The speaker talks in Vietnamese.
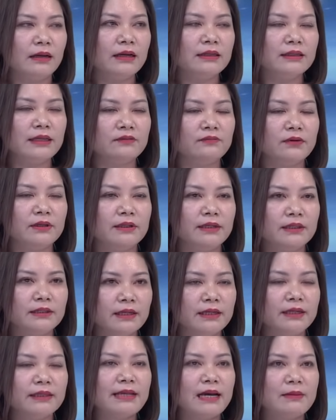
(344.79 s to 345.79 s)
các cái thành phần kinh
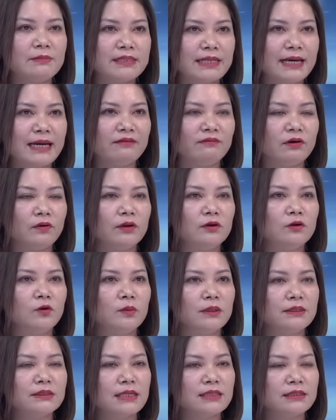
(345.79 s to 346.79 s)
tế tham gia vào cái
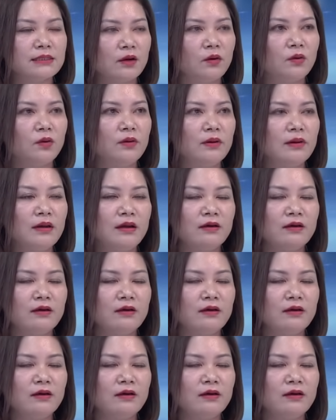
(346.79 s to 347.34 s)
cung ứng xăng dầu.